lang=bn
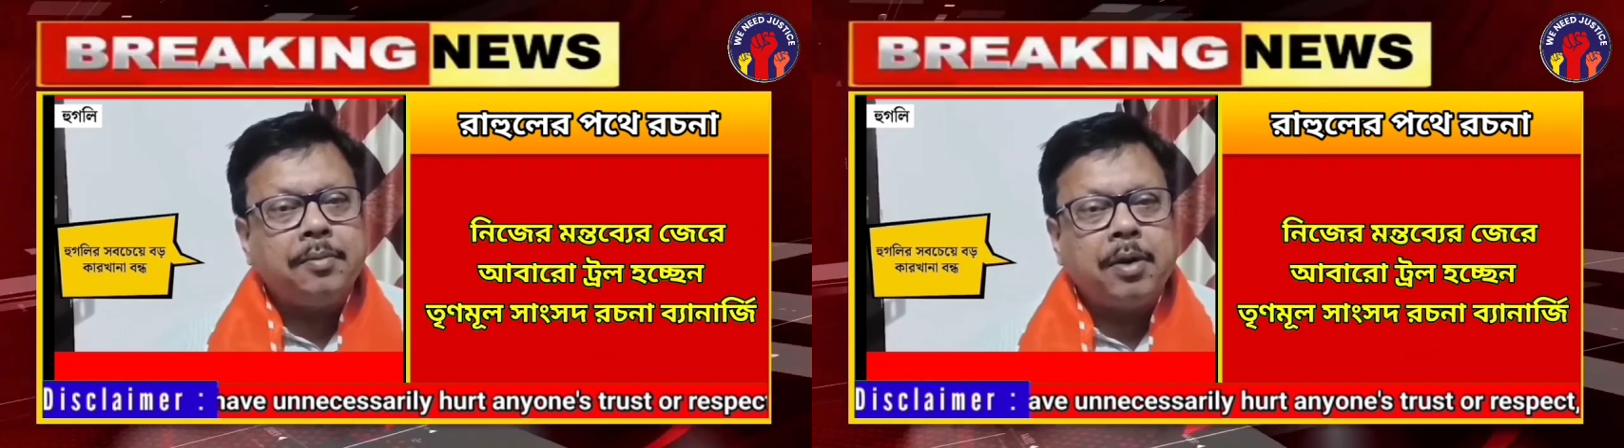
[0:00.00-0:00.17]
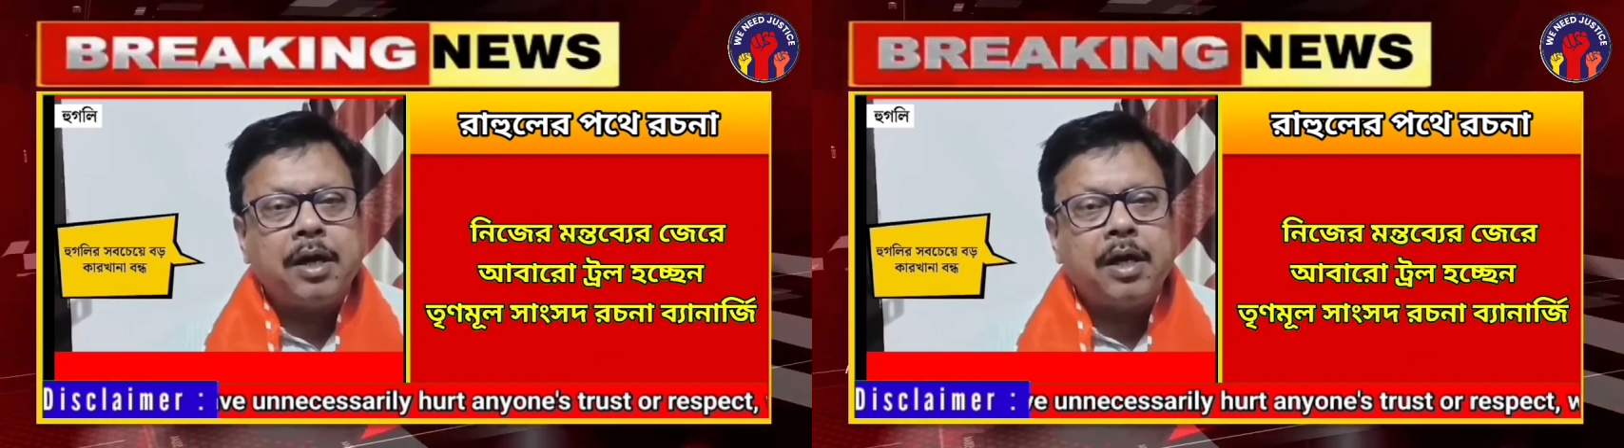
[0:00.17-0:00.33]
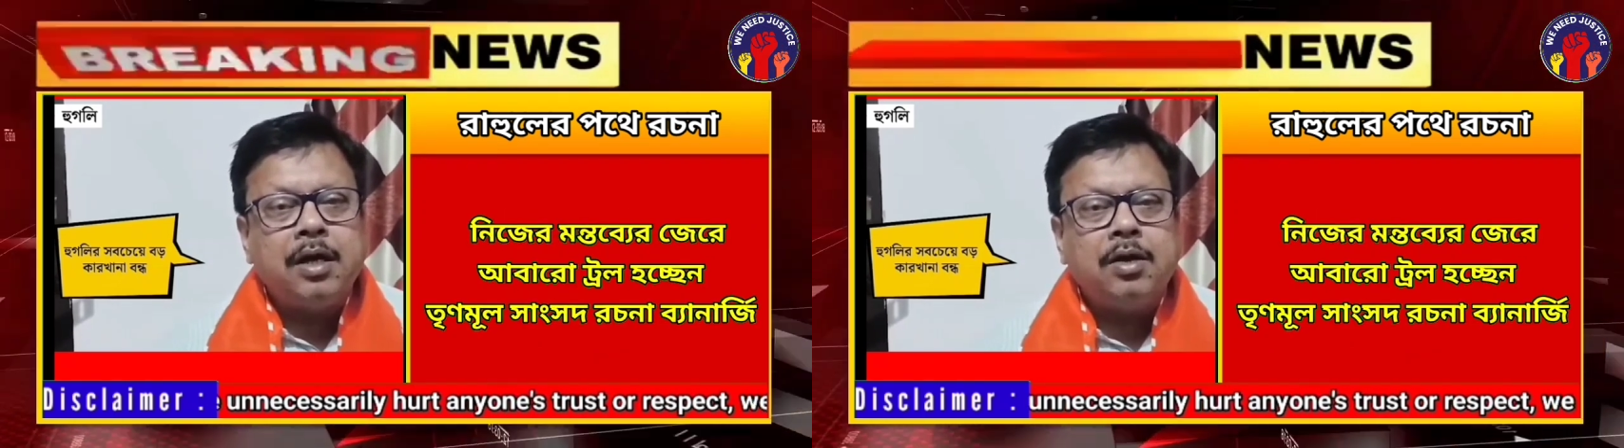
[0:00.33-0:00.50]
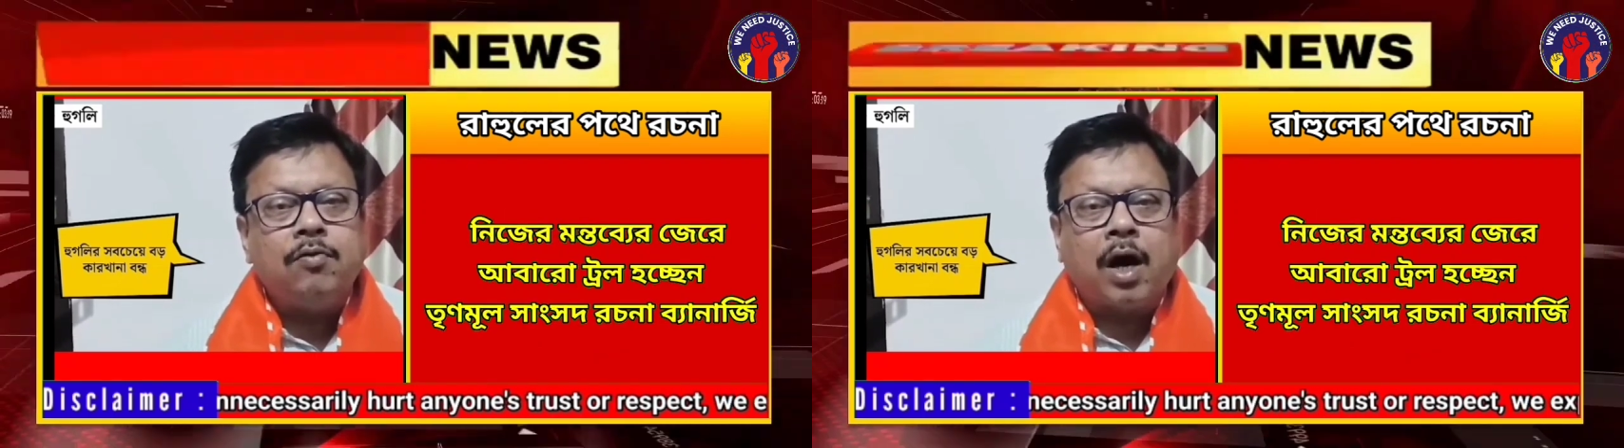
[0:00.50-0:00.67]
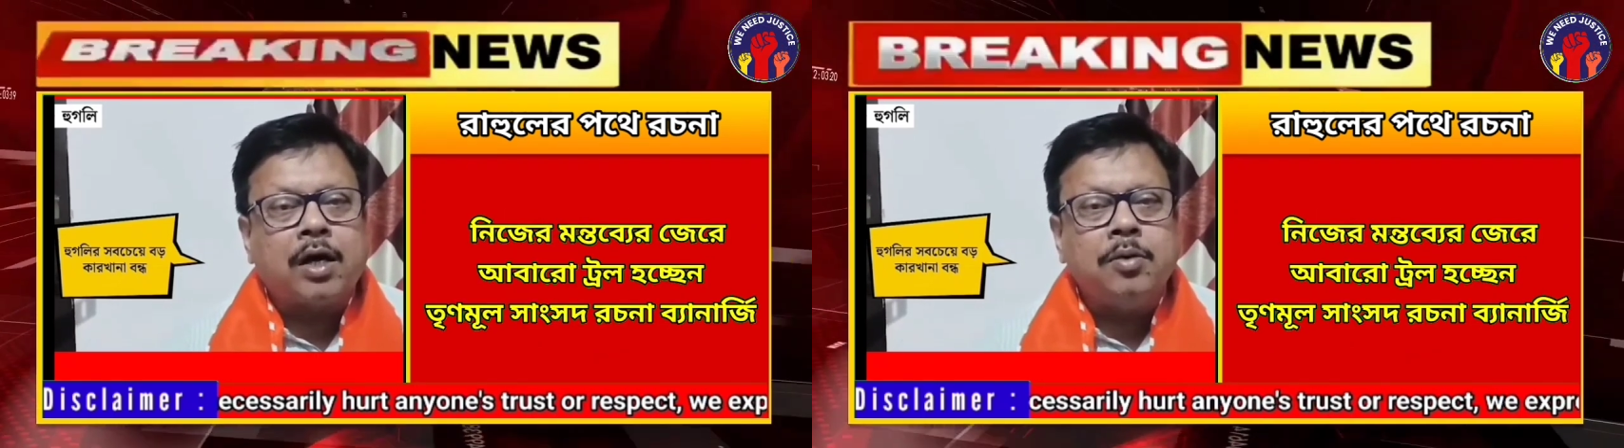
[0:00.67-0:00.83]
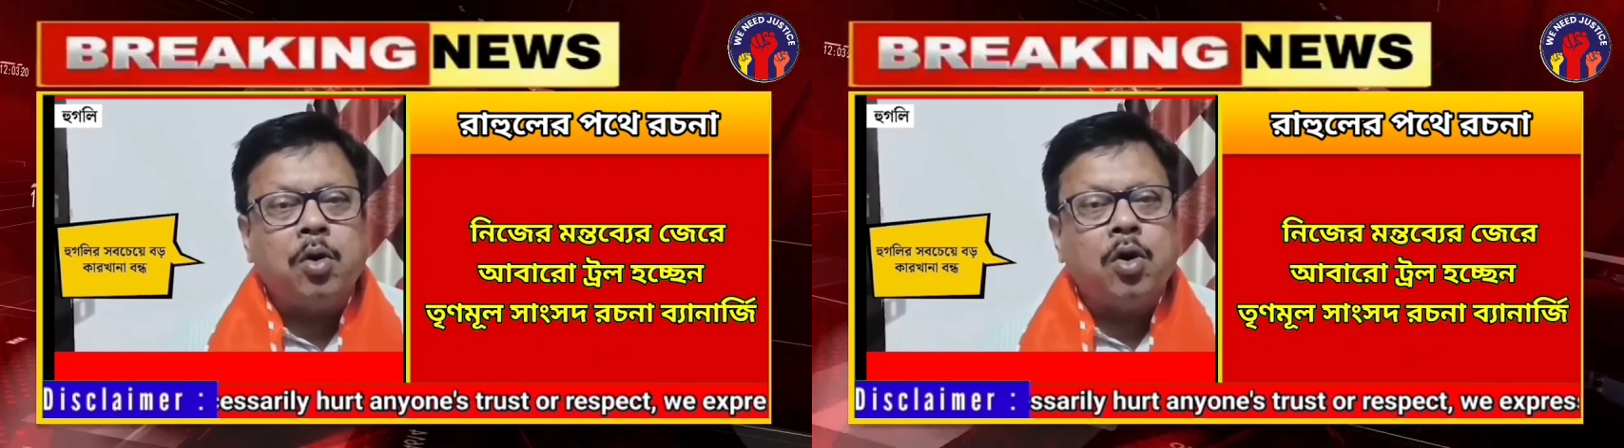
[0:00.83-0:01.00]
একেবারেই
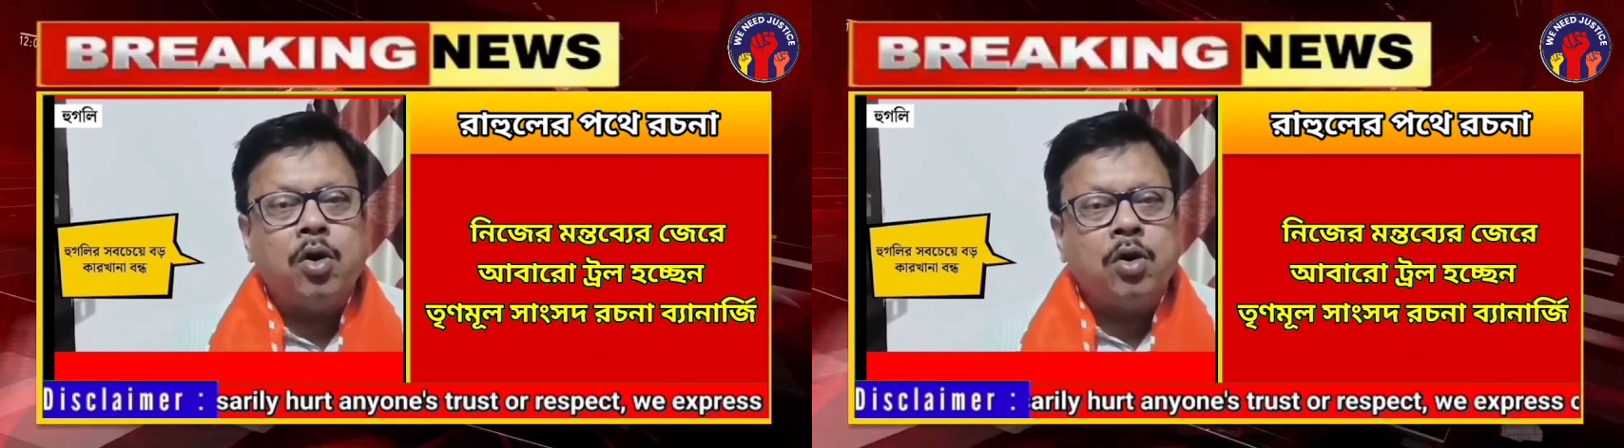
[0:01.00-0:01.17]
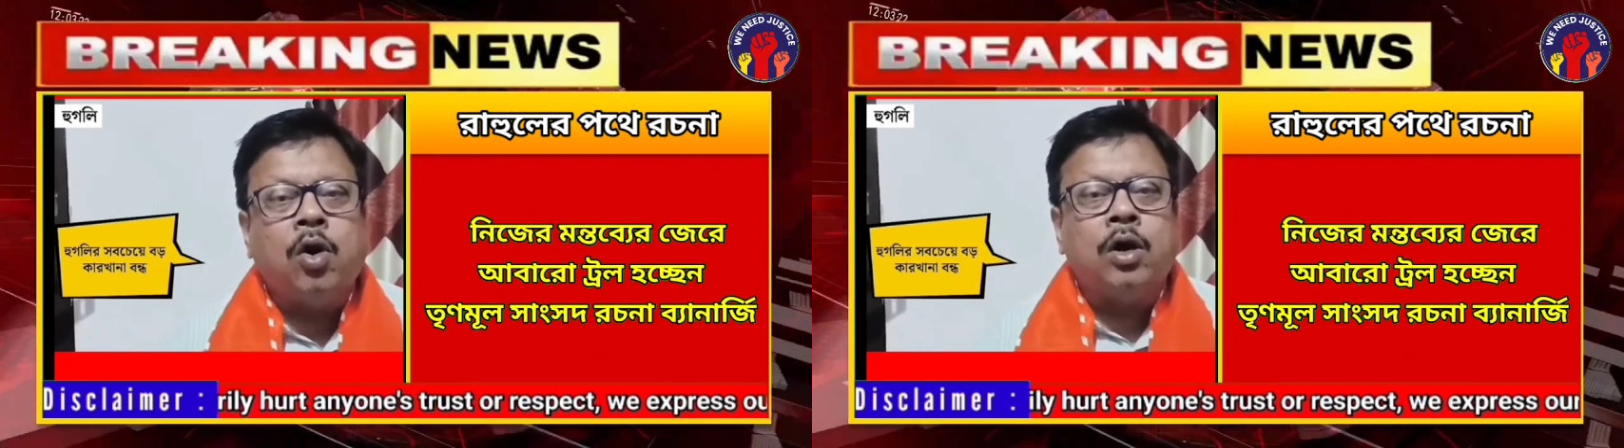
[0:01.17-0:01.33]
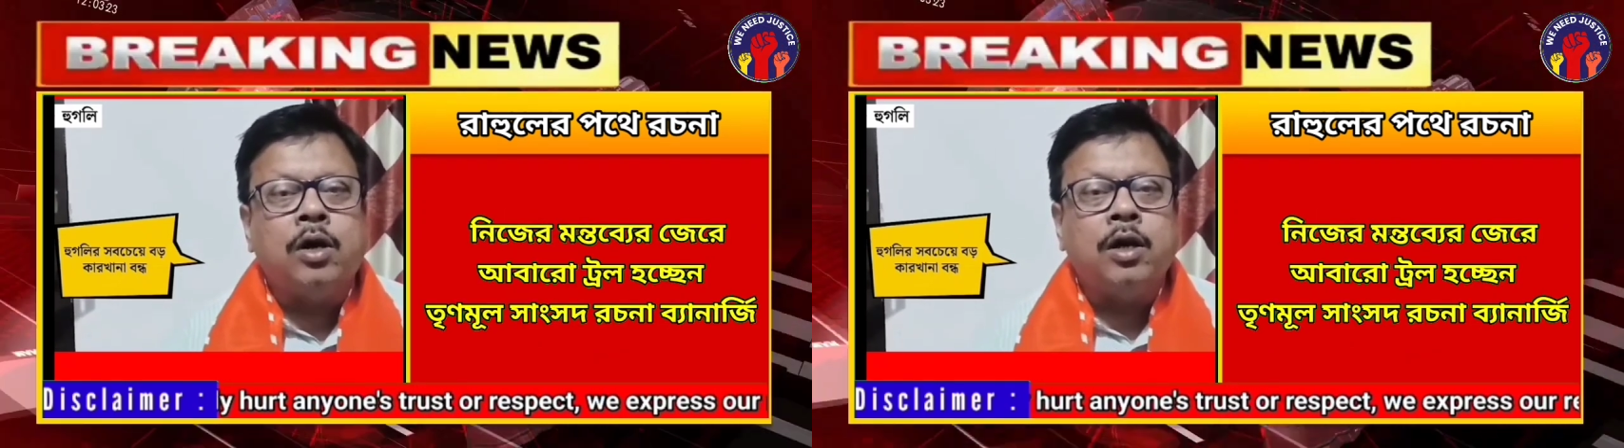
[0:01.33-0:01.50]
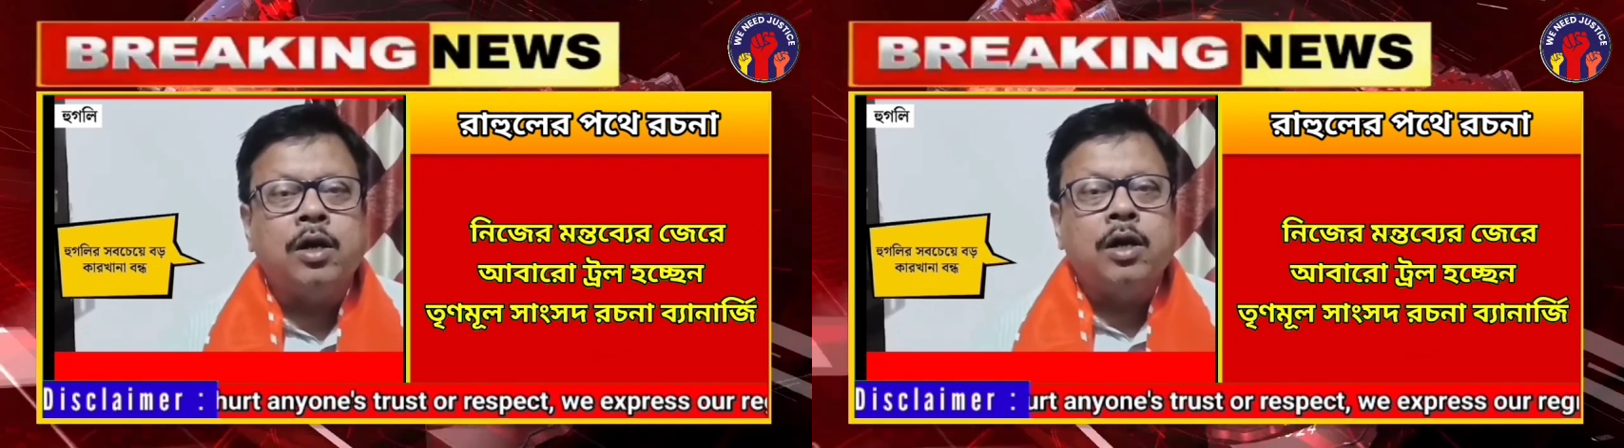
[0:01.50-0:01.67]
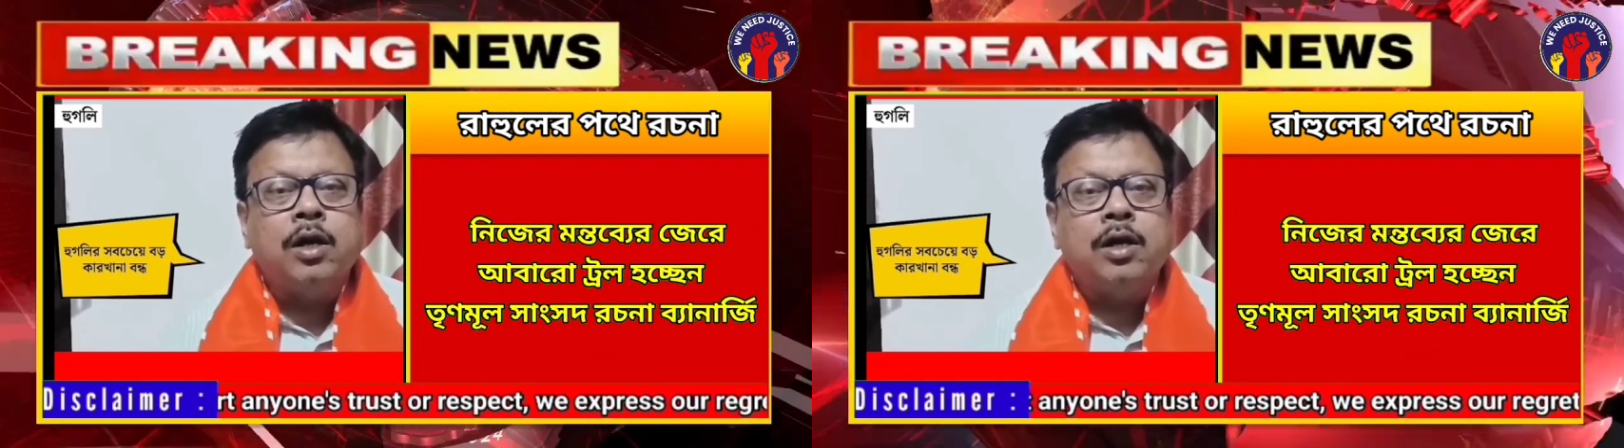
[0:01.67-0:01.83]
বাকিবহল নন